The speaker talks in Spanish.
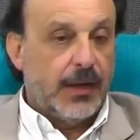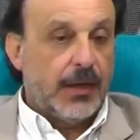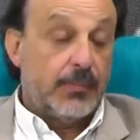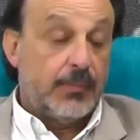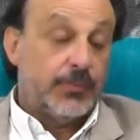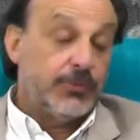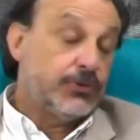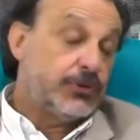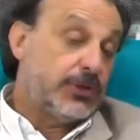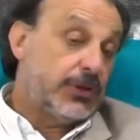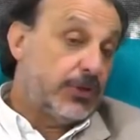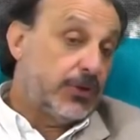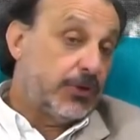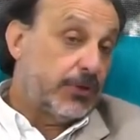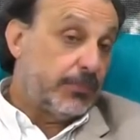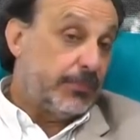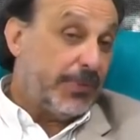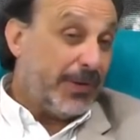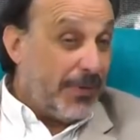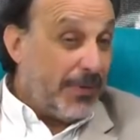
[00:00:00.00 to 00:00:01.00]
Y por un
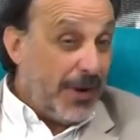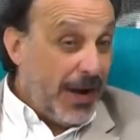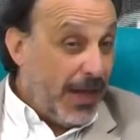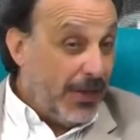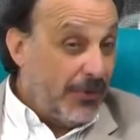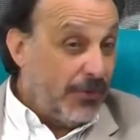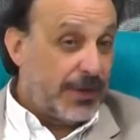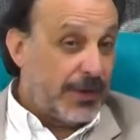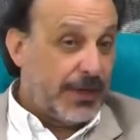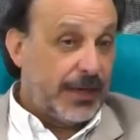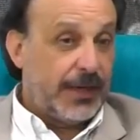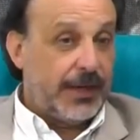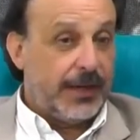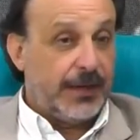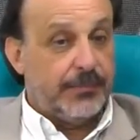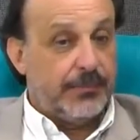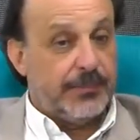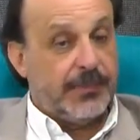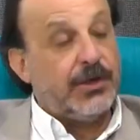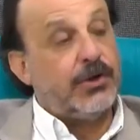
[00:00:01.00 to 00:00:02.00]
sector privado, que es
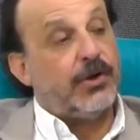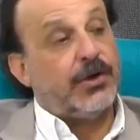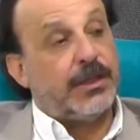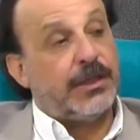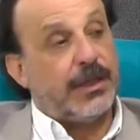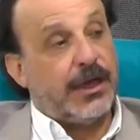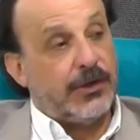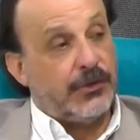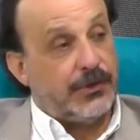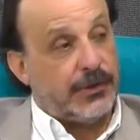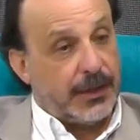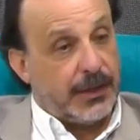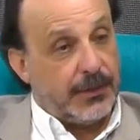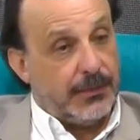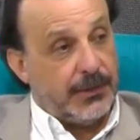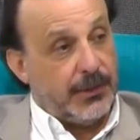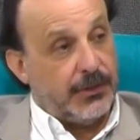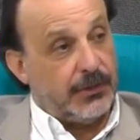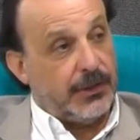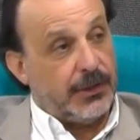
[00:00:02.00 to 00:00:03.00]
el minoritario en
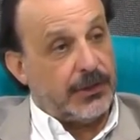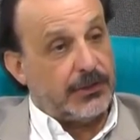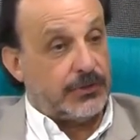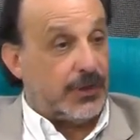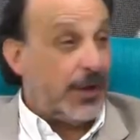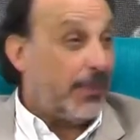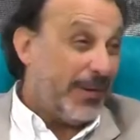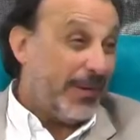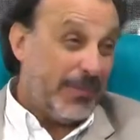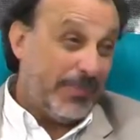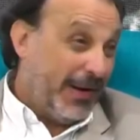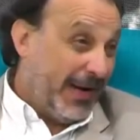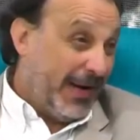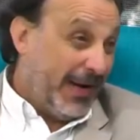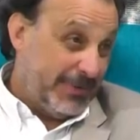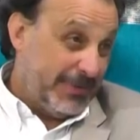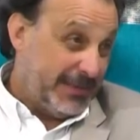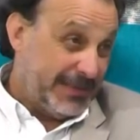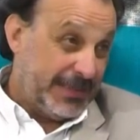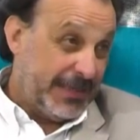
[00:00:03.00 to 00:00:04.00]
términos de que son las
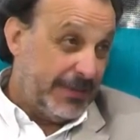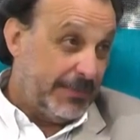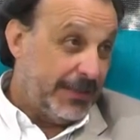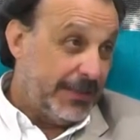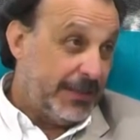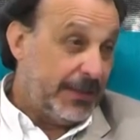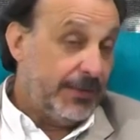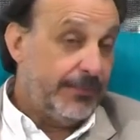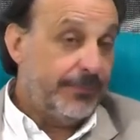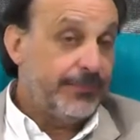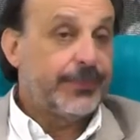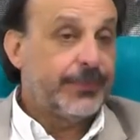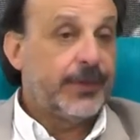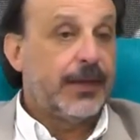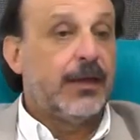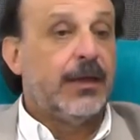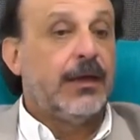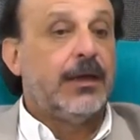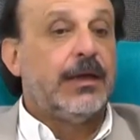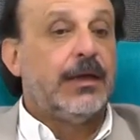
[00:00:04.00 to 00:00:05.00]
prepagas, básicamente.
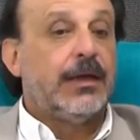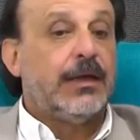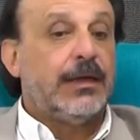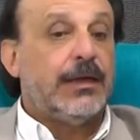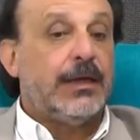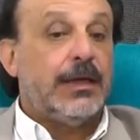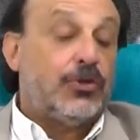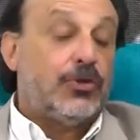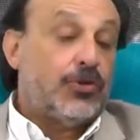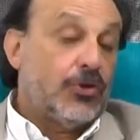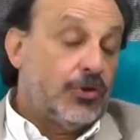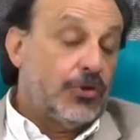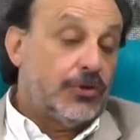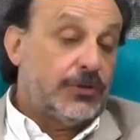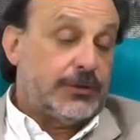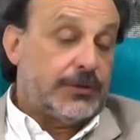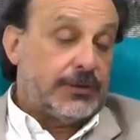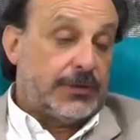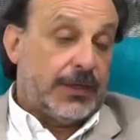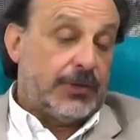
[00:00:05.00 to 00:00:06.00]
Claro y
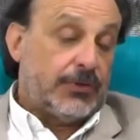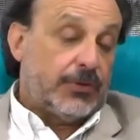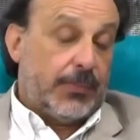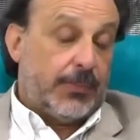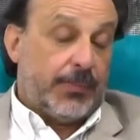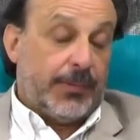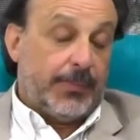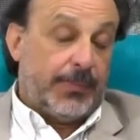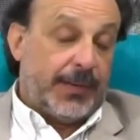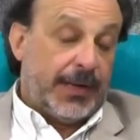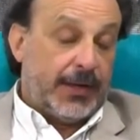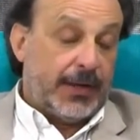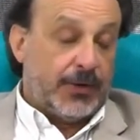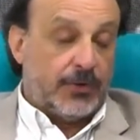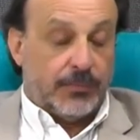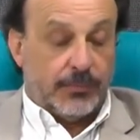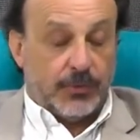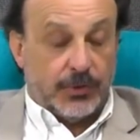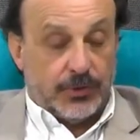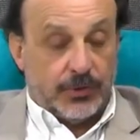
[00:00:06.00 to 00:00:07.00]
todos, tanto las prepagas
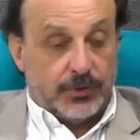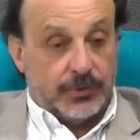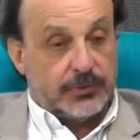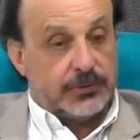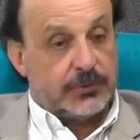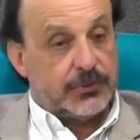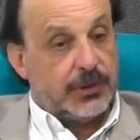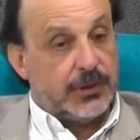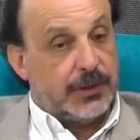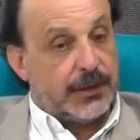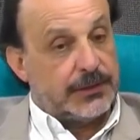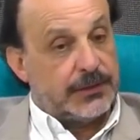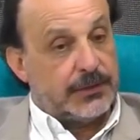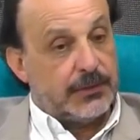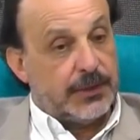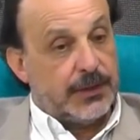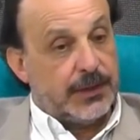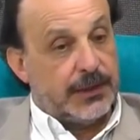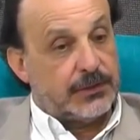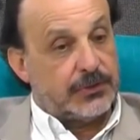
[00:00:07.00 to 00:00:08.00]
como la
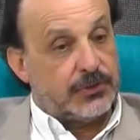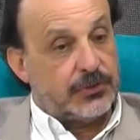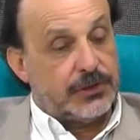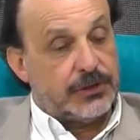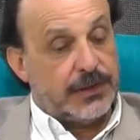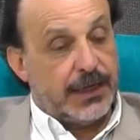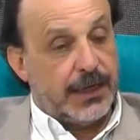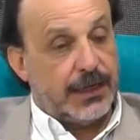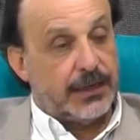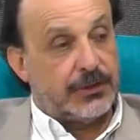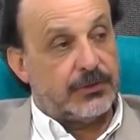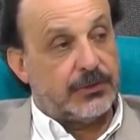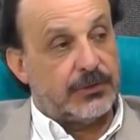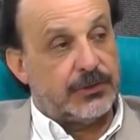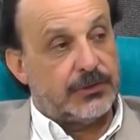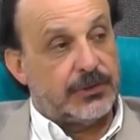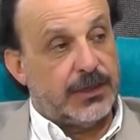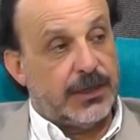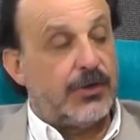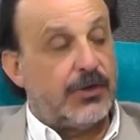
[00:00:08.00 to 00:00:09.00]
seguridad social, las
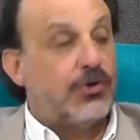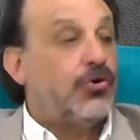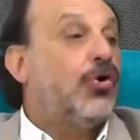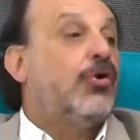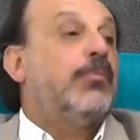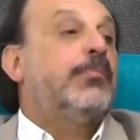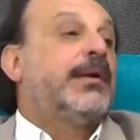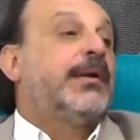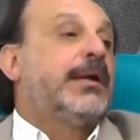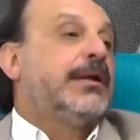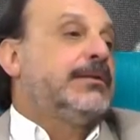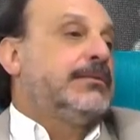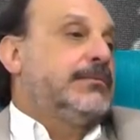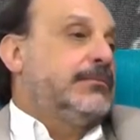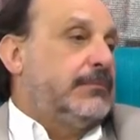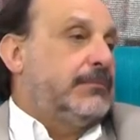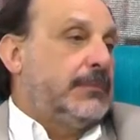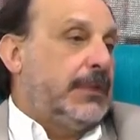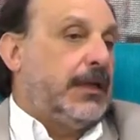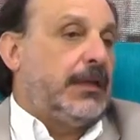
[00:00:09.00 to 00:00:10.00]
obras sociales, compran
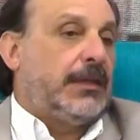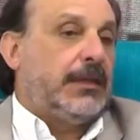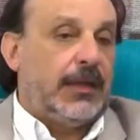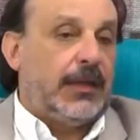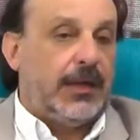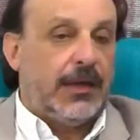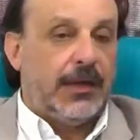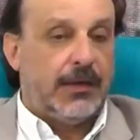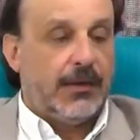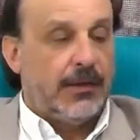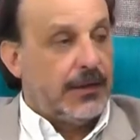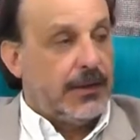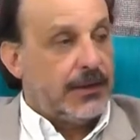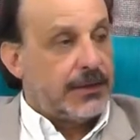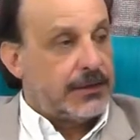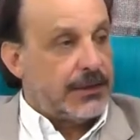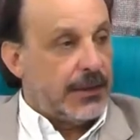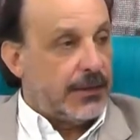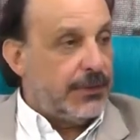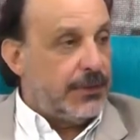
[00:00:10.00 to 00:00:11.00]
este,
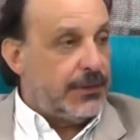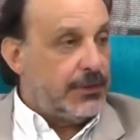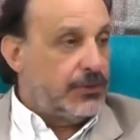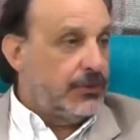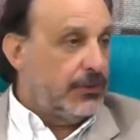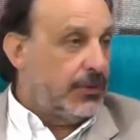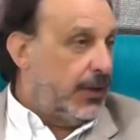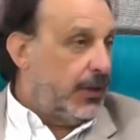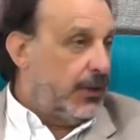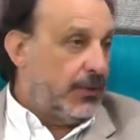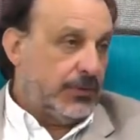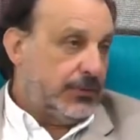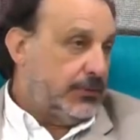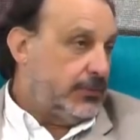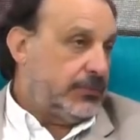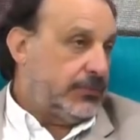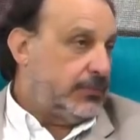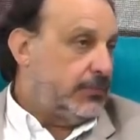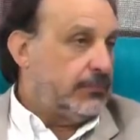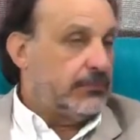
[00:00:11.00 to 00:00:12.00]
servicio a
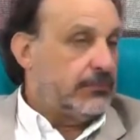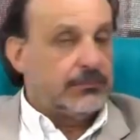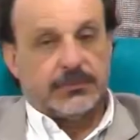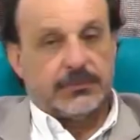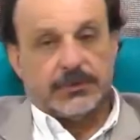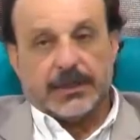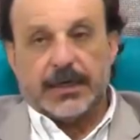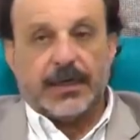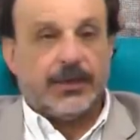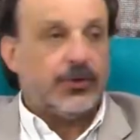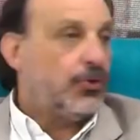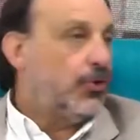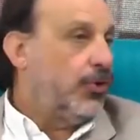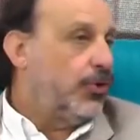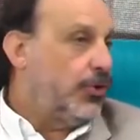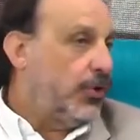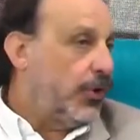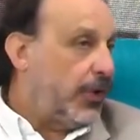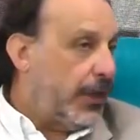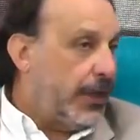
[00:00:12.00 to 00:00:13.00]
los
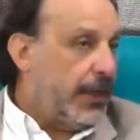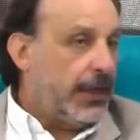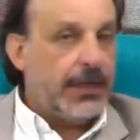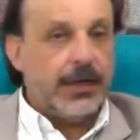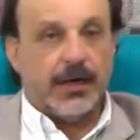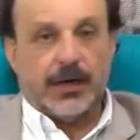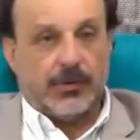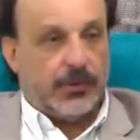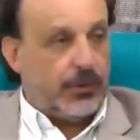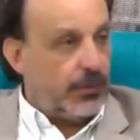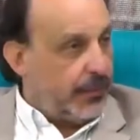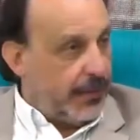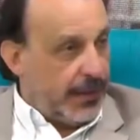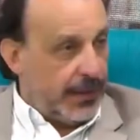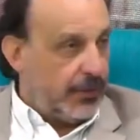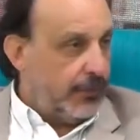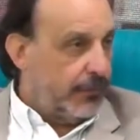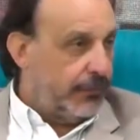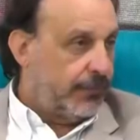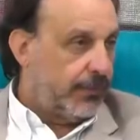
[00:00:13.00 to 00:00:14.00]
sanatorios, clínicas o los
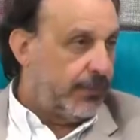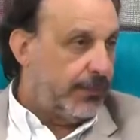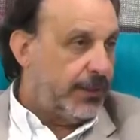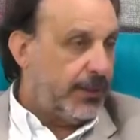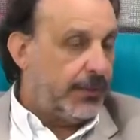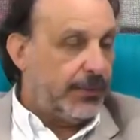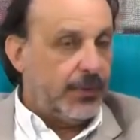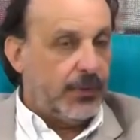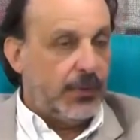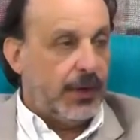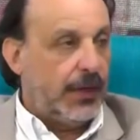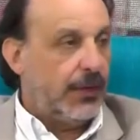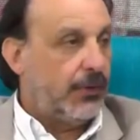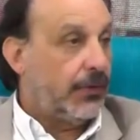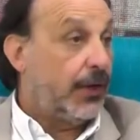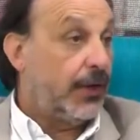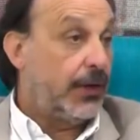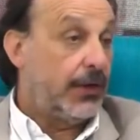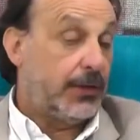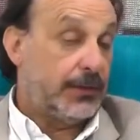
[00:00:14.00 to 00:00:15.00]
médicos en forma individual
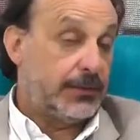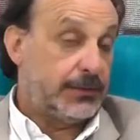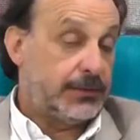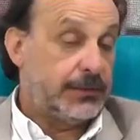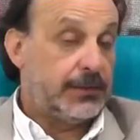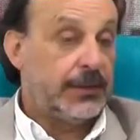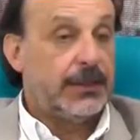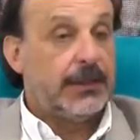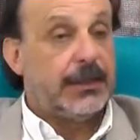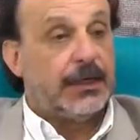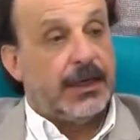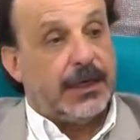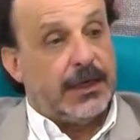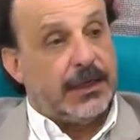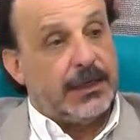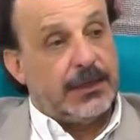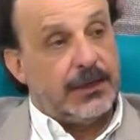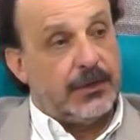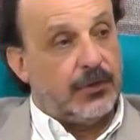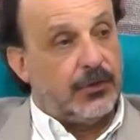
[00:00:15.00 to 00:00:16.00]
o, las,
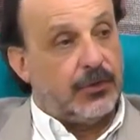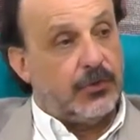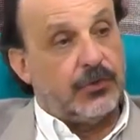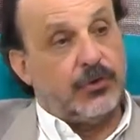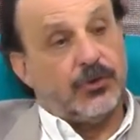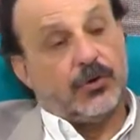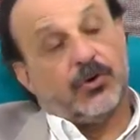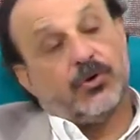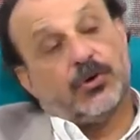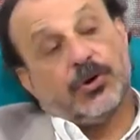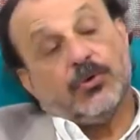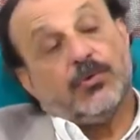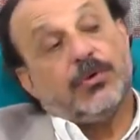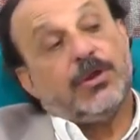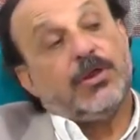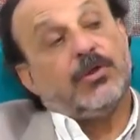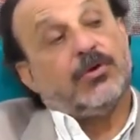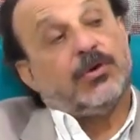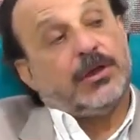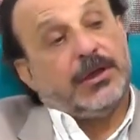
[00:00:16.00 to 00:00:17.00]

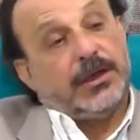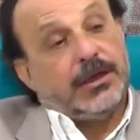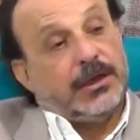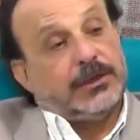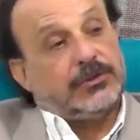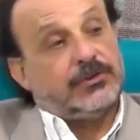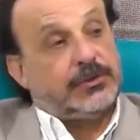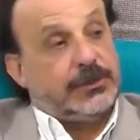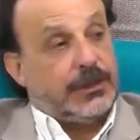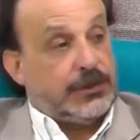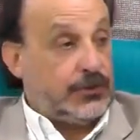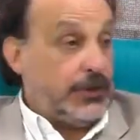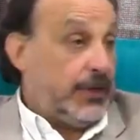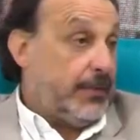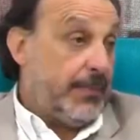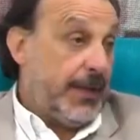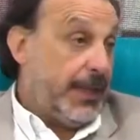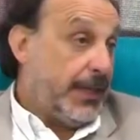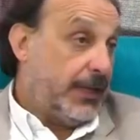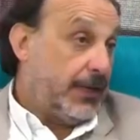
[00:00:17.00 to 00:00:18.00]
reunidos en asociaciones
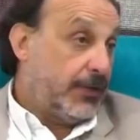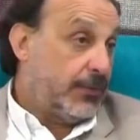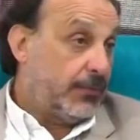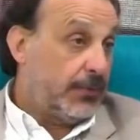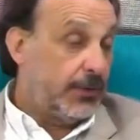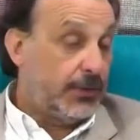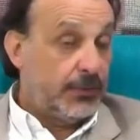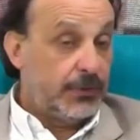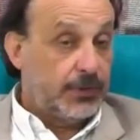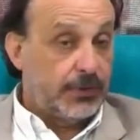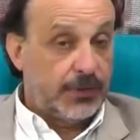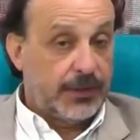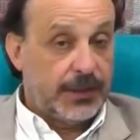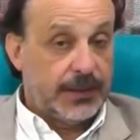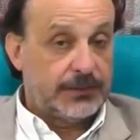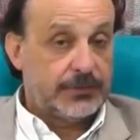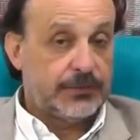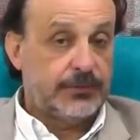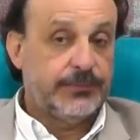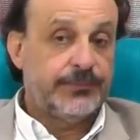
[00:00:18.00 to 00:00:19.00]
médicas, como en nuestro
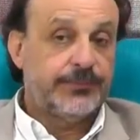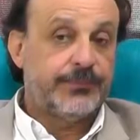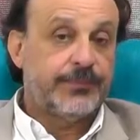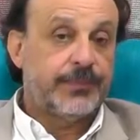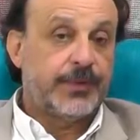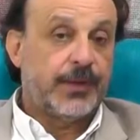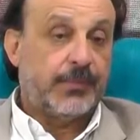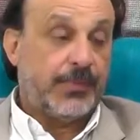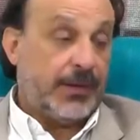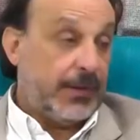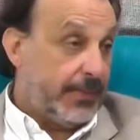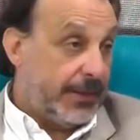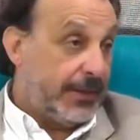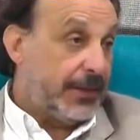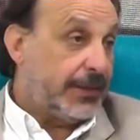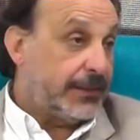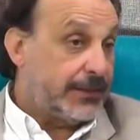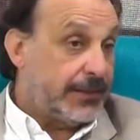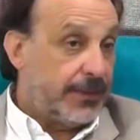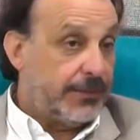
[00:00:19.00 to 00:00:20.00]
caso, para
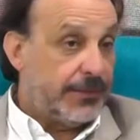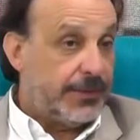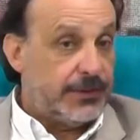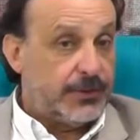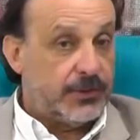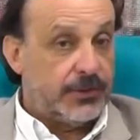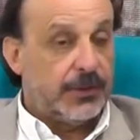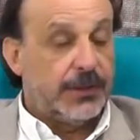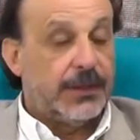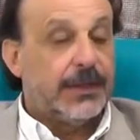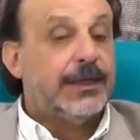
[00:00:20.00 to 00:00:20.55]
prestar servicio.